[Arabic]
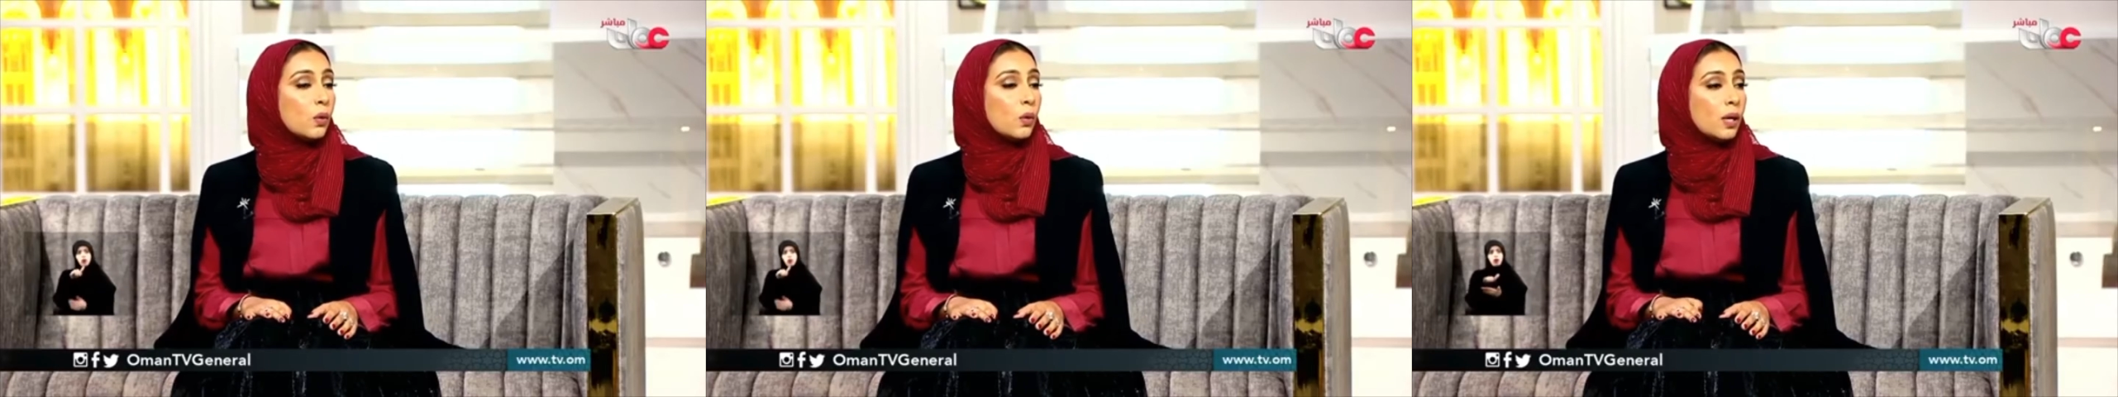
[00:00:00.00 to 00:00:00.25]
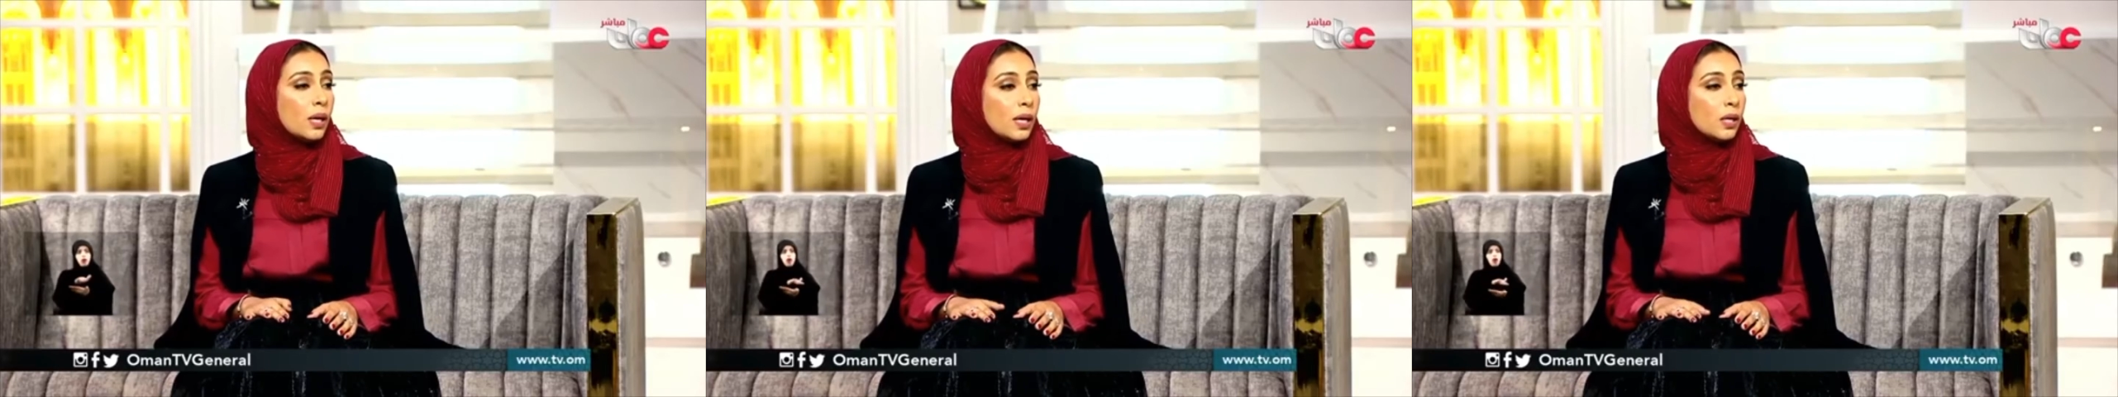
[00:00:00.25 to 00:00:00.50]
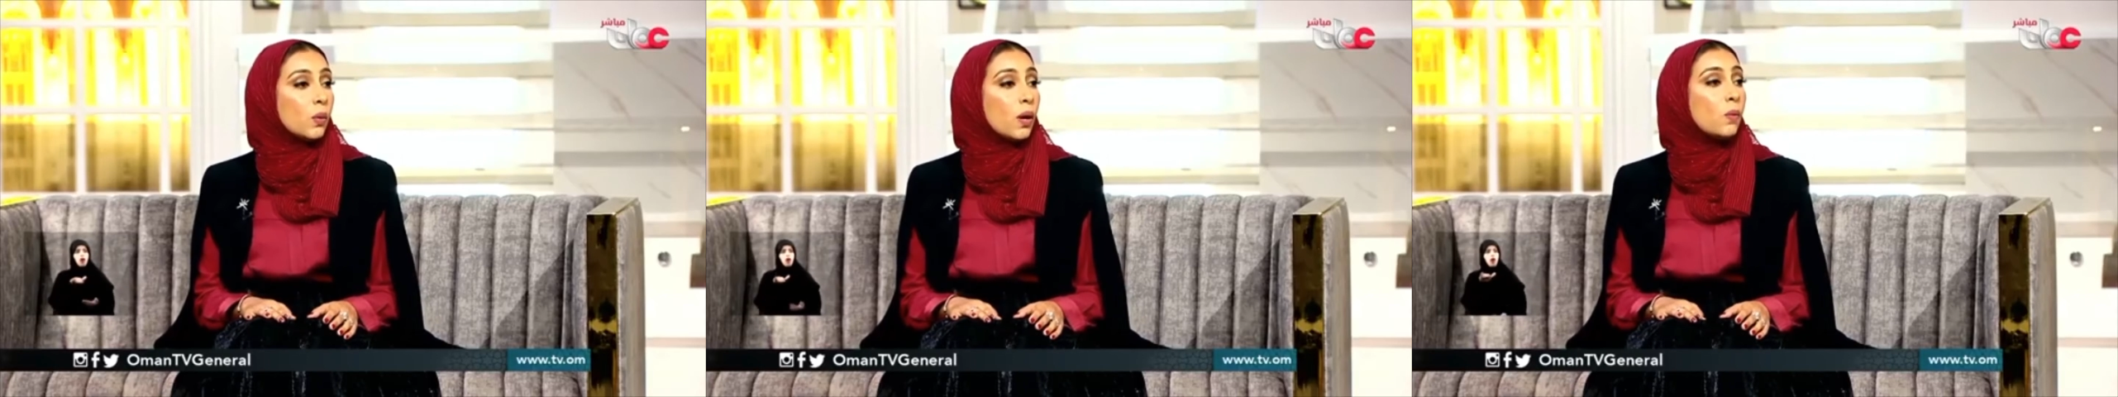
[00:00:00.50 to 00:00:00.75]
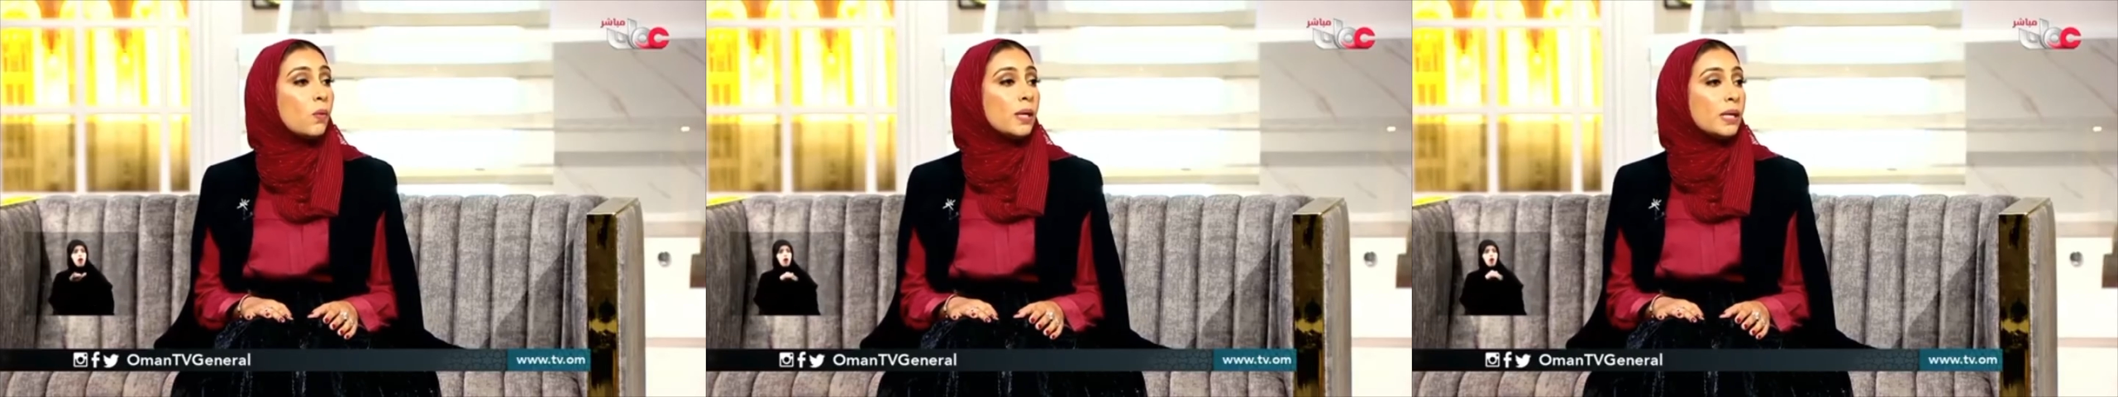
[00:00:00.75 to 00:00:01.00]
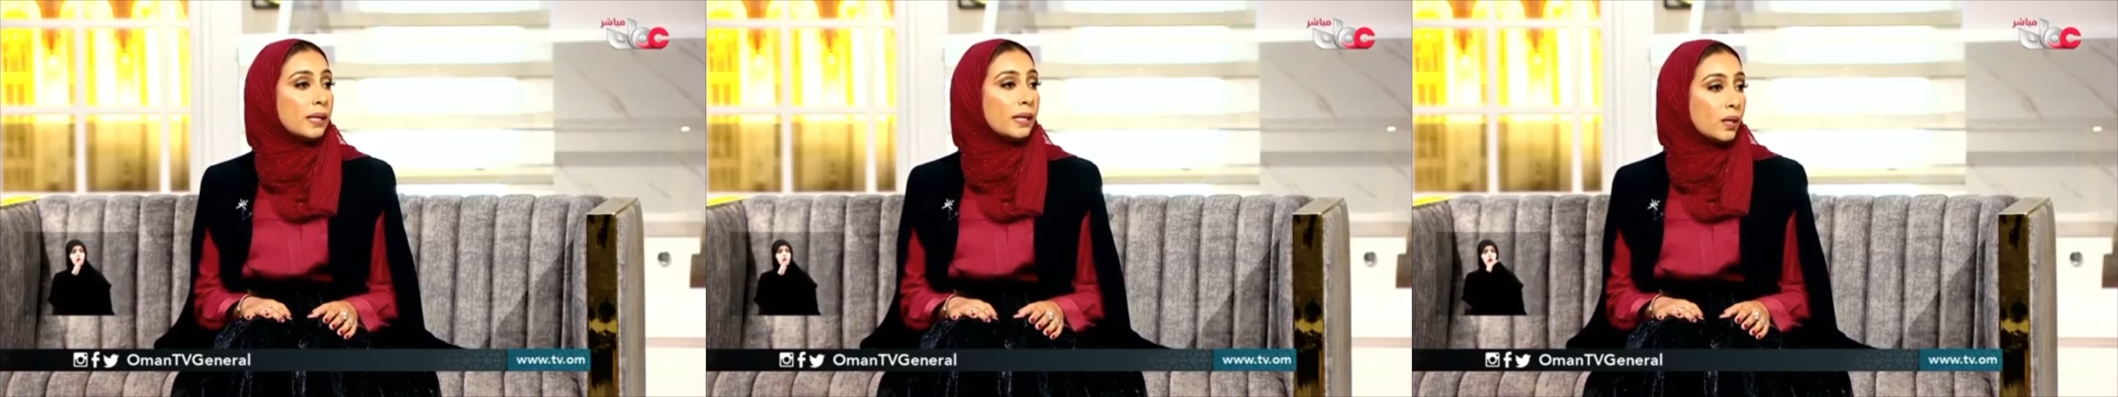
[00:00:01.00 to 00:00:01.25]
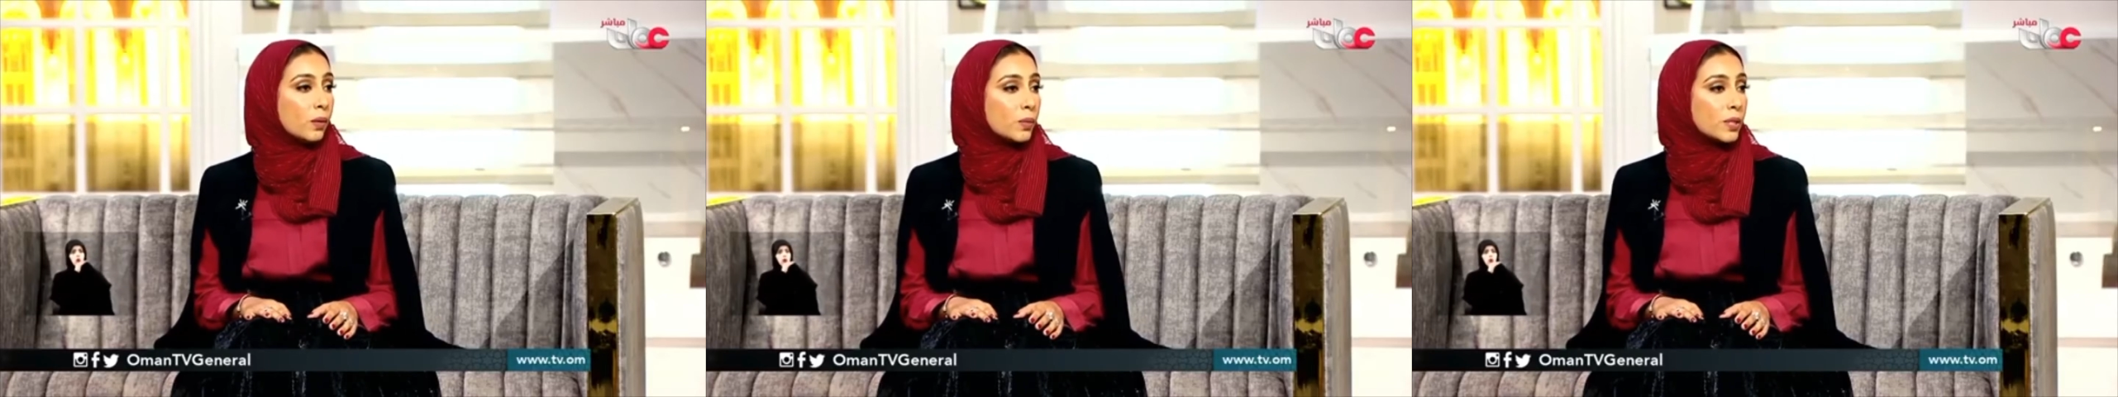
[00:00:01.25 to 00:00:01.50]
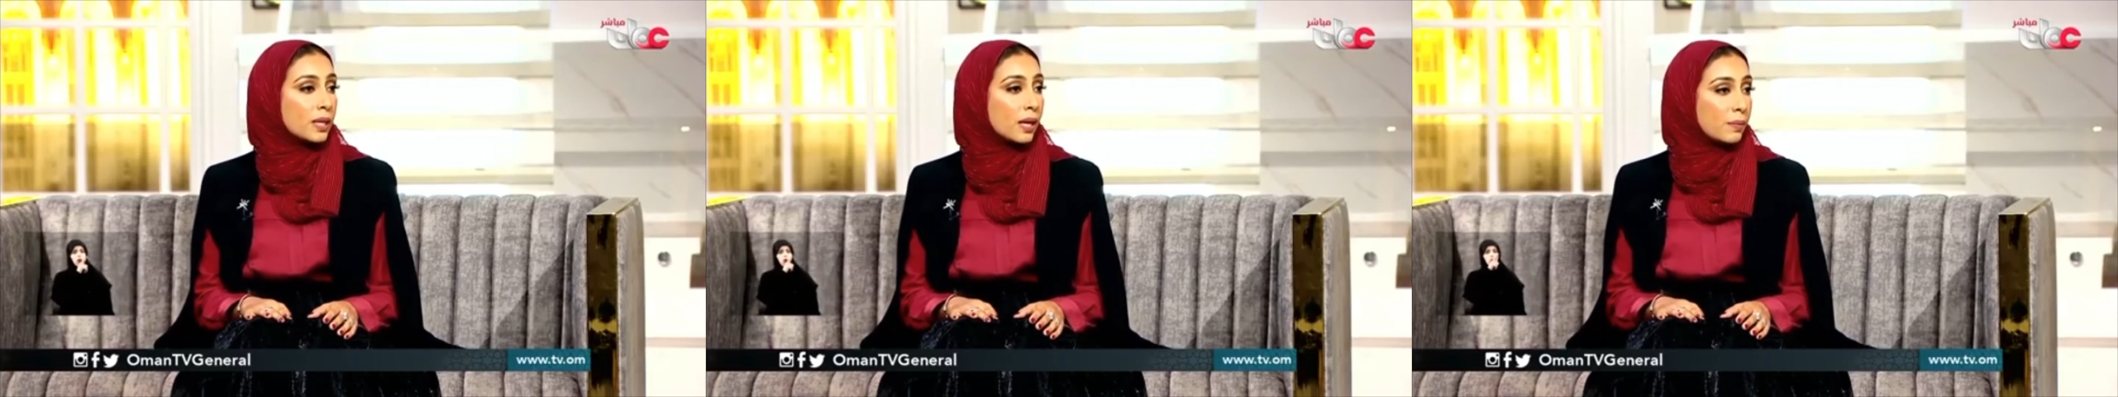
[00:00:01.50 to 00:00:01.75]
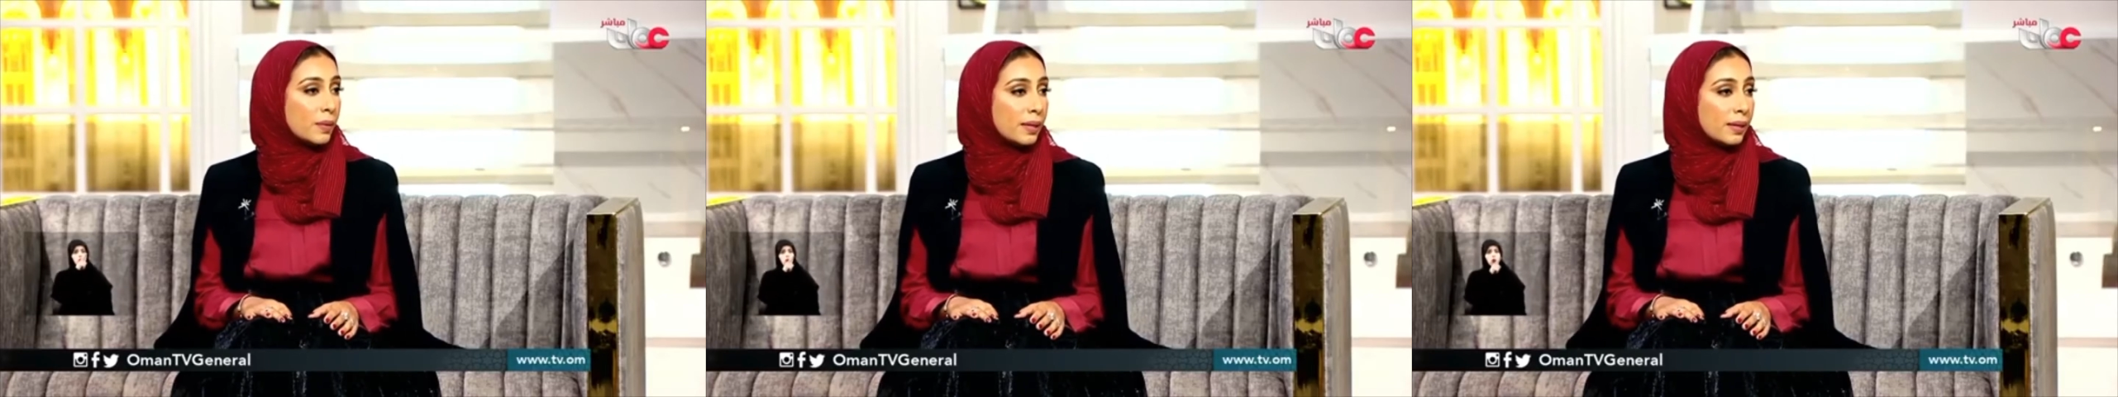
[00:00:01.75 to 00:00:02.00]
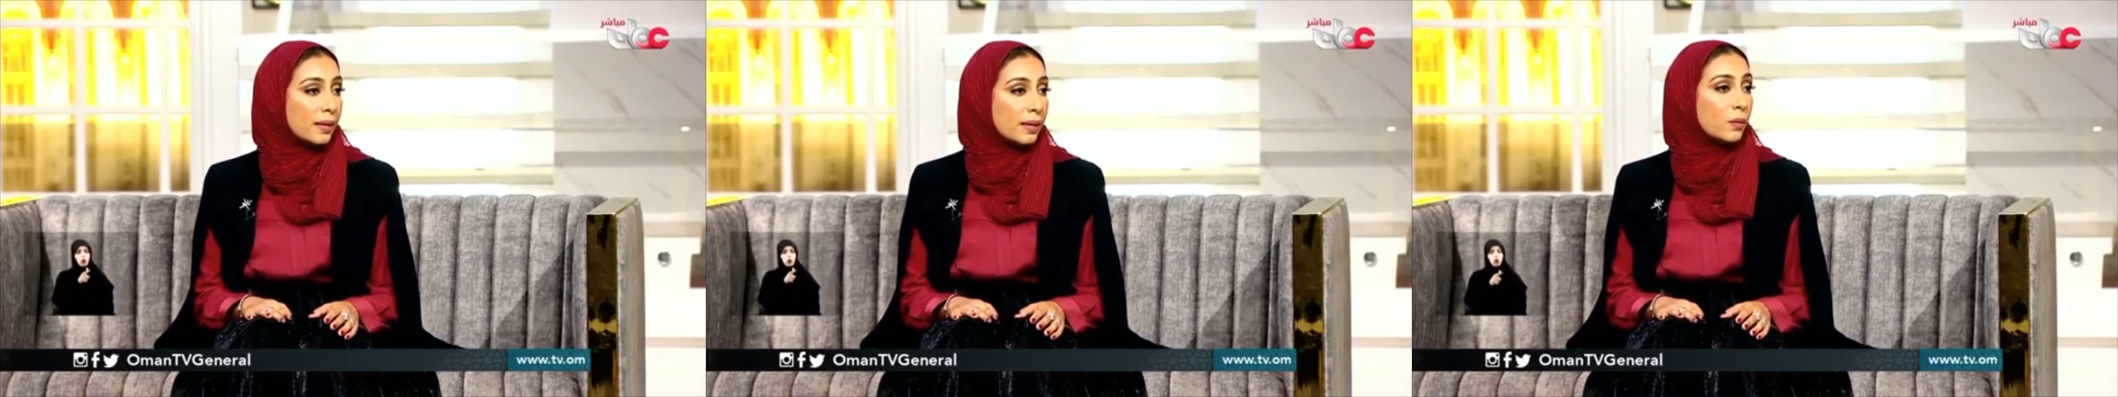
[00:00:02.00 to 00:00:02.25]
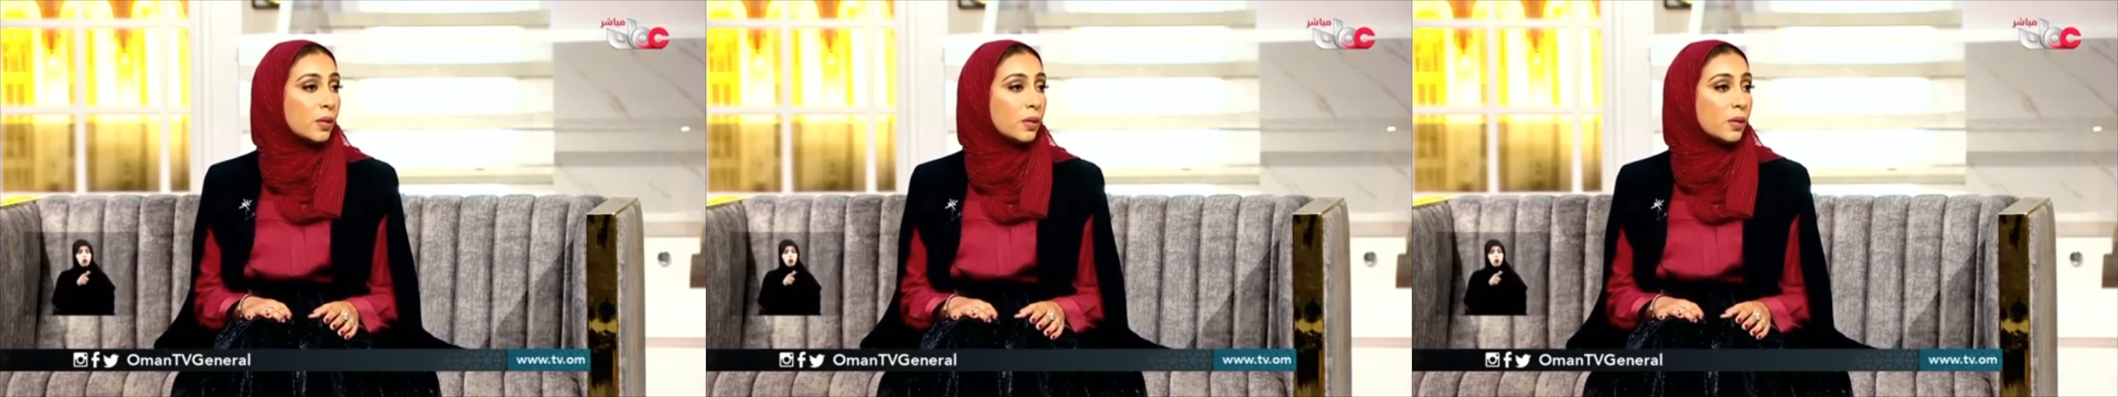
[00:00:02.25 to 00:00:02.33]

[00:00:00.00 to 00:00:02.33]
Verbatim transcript: ويعول عليهم مستقبل آه،